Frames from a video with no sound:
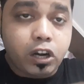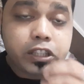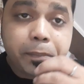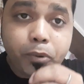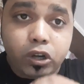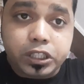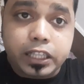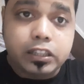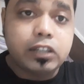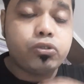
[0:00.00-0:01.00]
অর্থাৎ
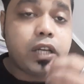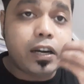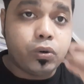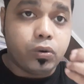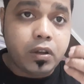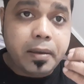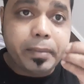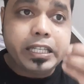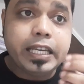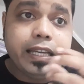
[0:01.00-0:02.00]
পঁচাত্তরটারও
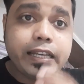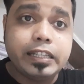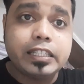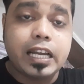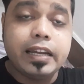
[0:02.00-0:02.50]
বেশি ইংরাজি